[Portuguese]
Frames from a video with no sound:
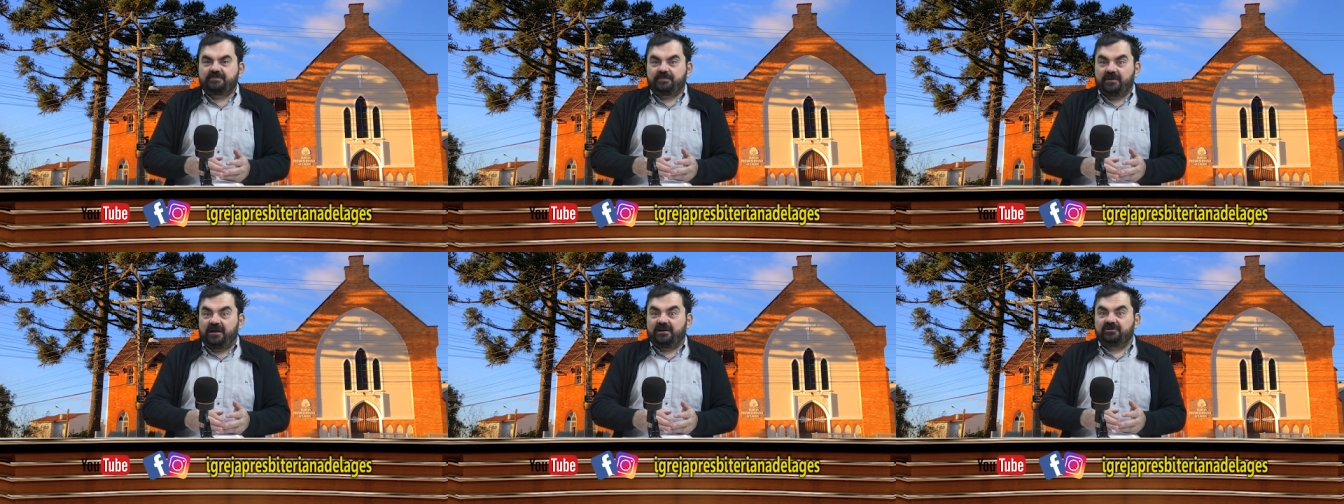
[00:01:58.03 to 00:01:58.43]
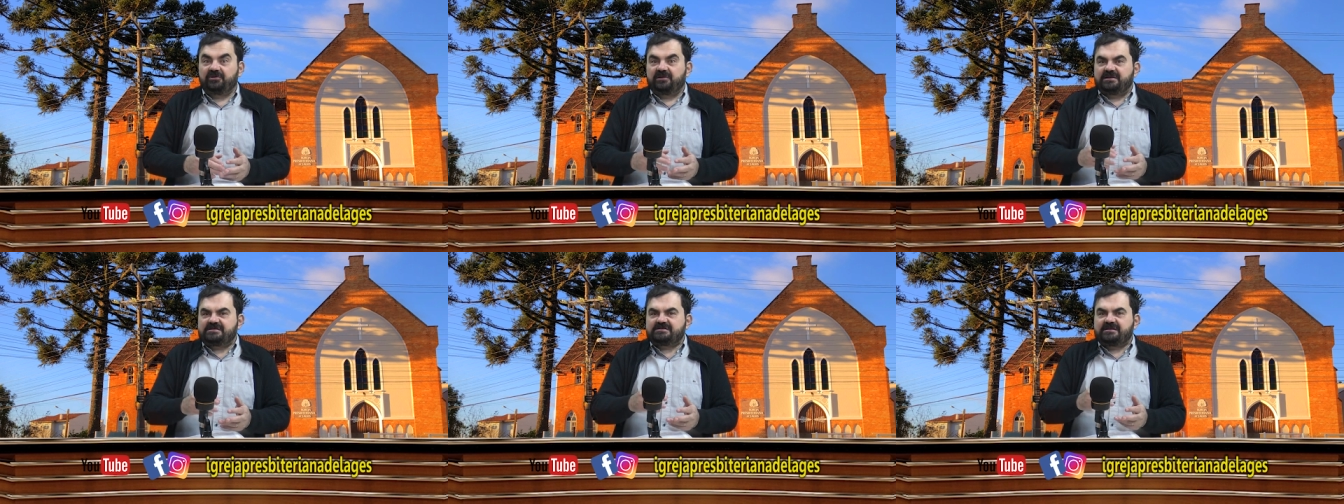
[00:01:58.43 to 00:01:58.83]

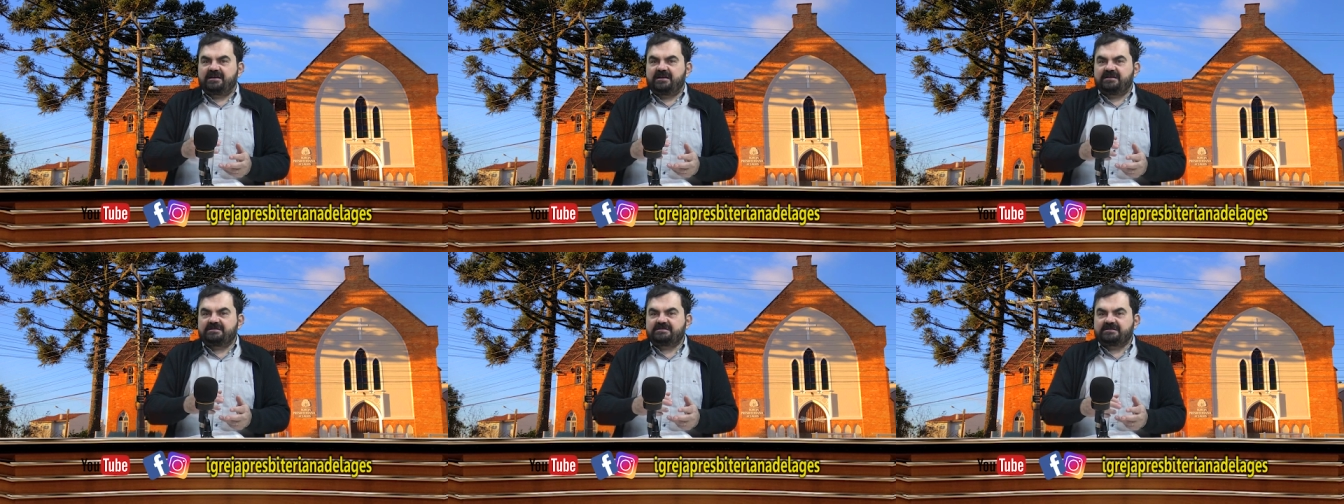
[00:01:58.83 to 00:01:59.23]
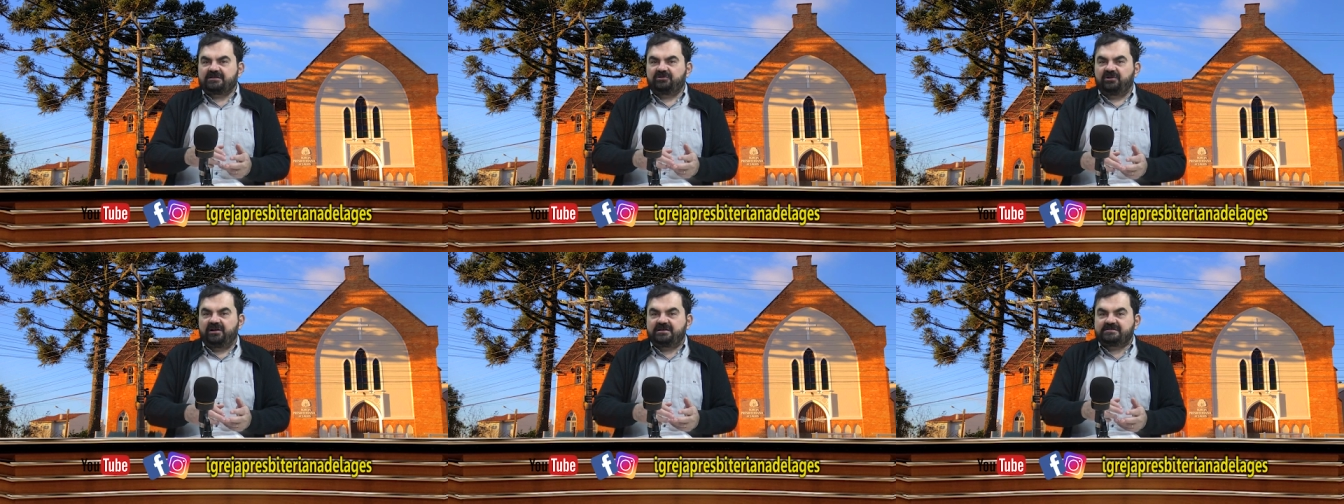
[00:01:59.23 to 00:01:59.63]
pré-adolescentes,
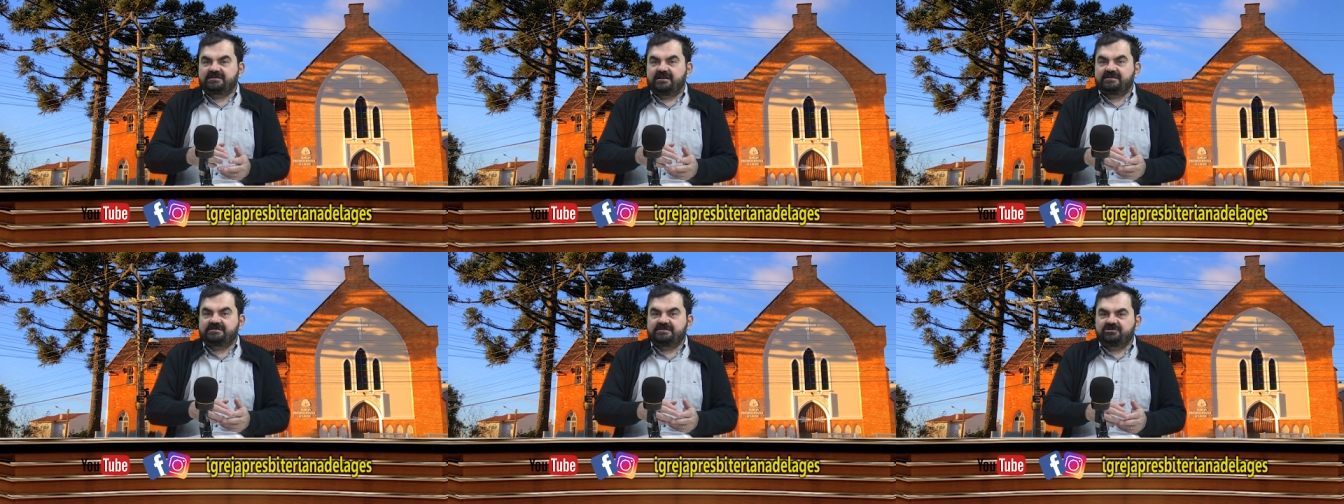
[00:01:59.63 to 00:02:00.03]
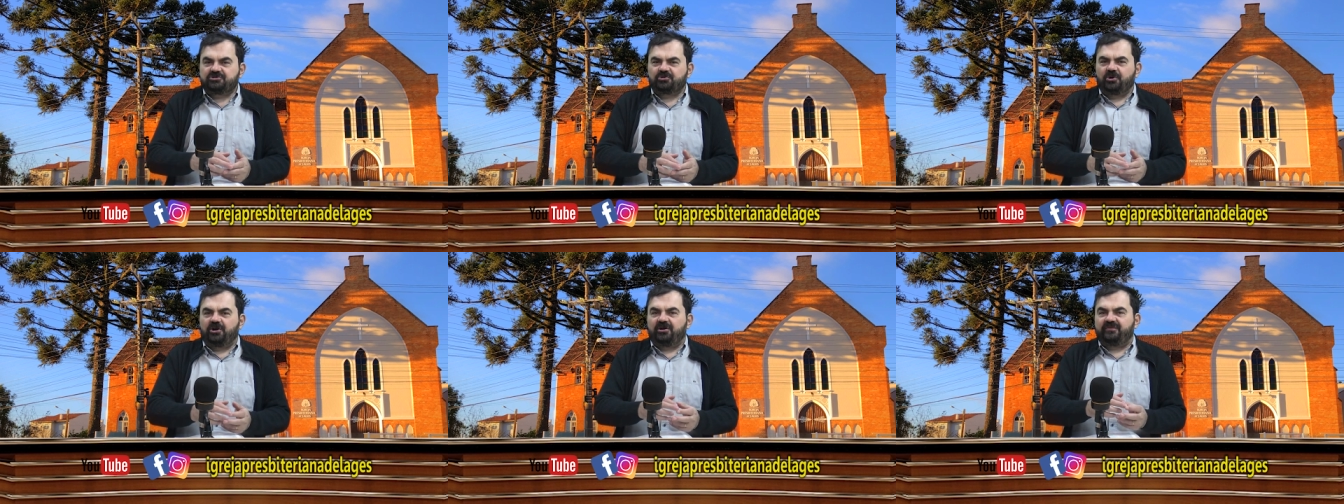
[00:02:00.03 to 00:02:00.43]
adolescentes e
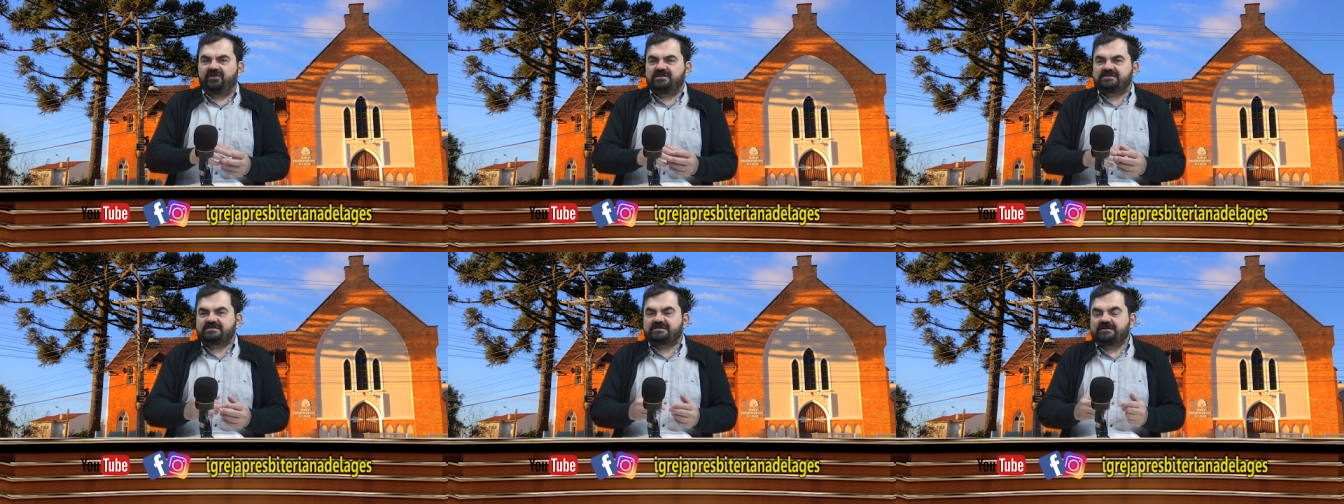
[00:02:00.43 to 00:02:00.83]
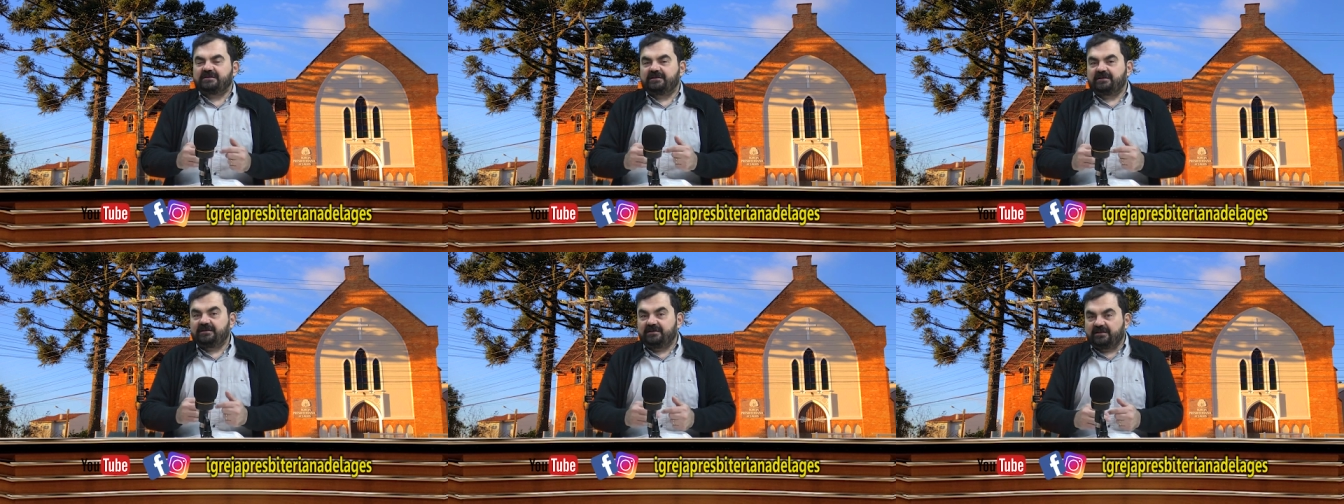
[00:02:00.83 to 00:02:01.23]
jovens
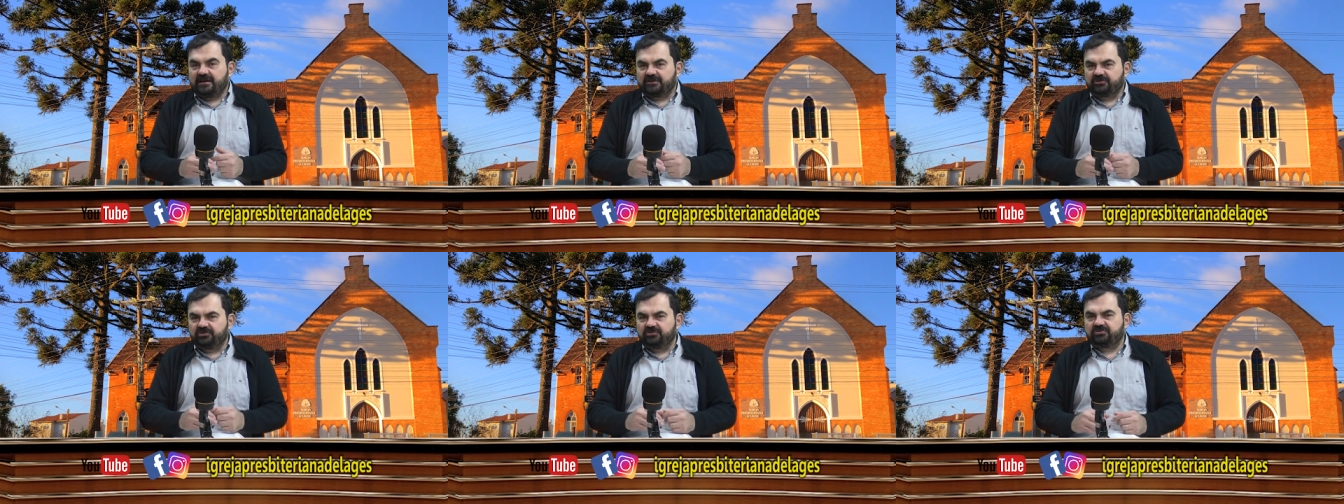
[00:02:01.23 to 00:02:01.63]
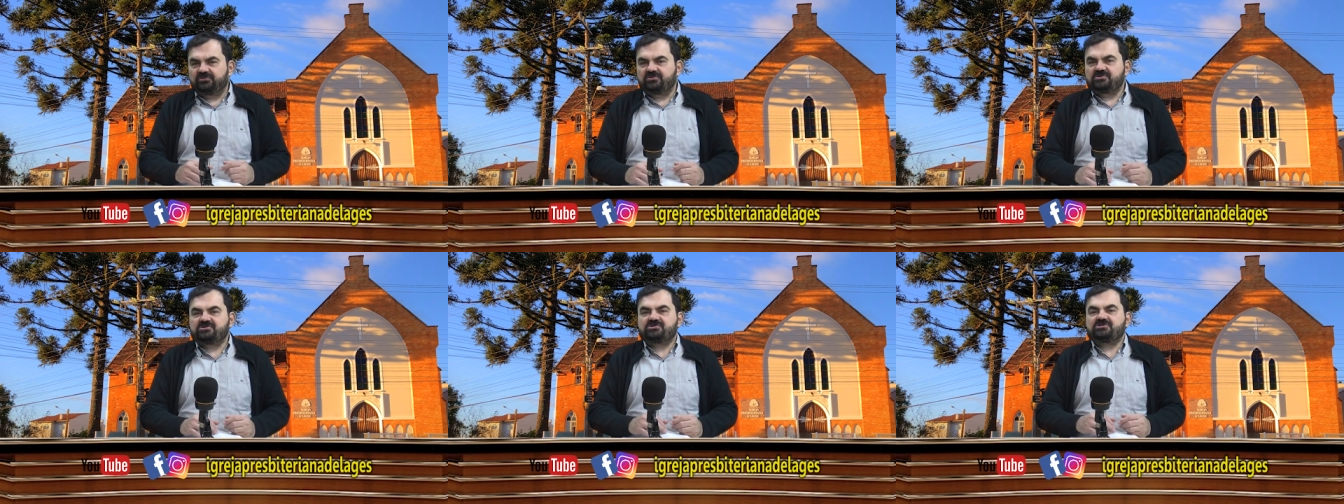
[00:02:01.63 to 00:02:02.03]
e
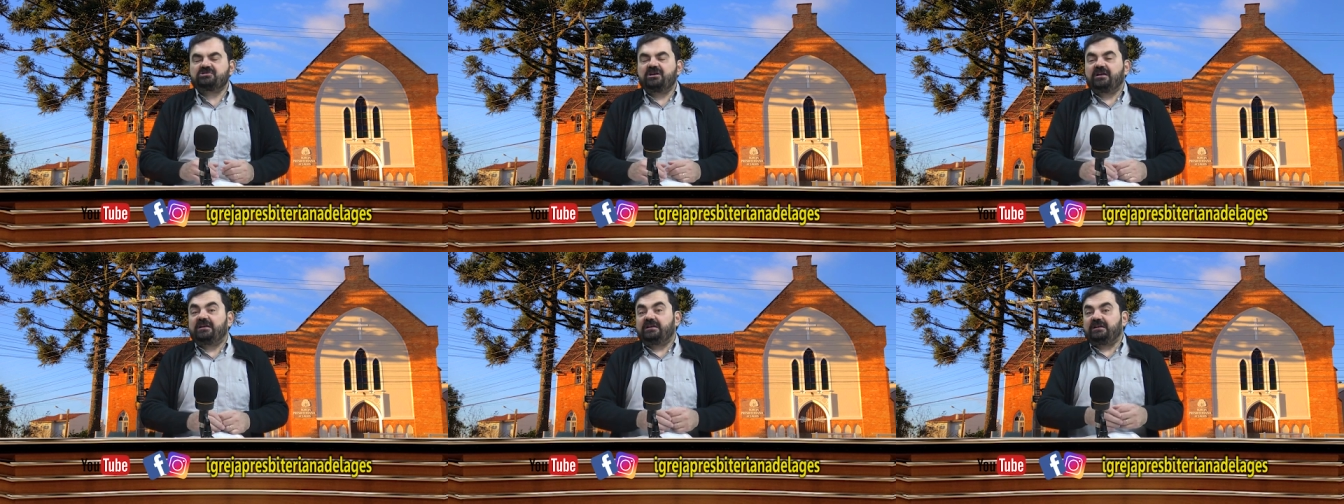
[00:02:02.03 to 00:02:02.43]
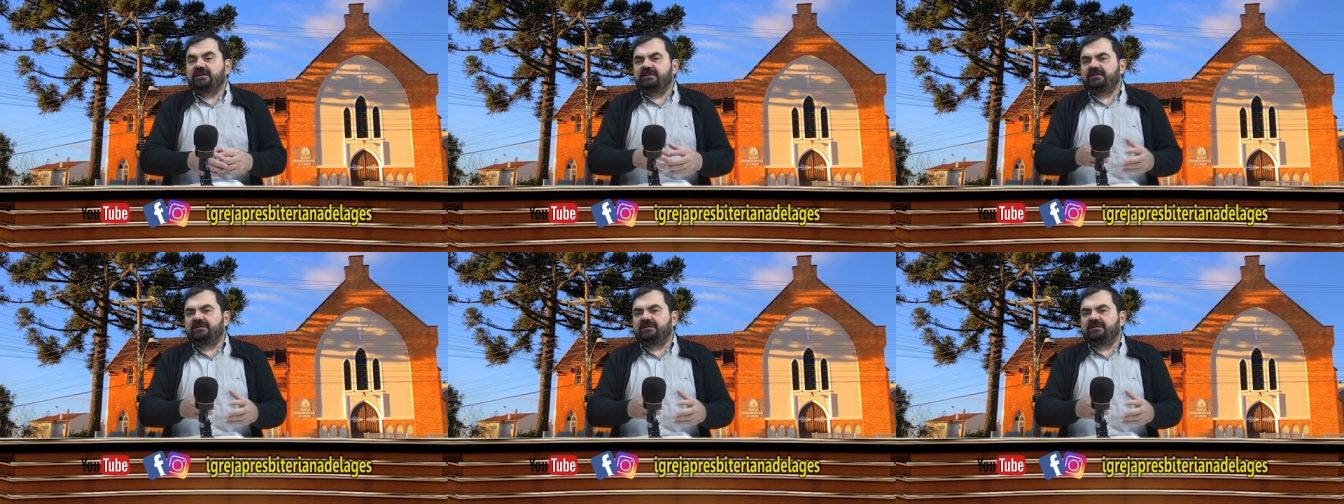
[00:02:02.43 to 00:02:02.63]
adultos. E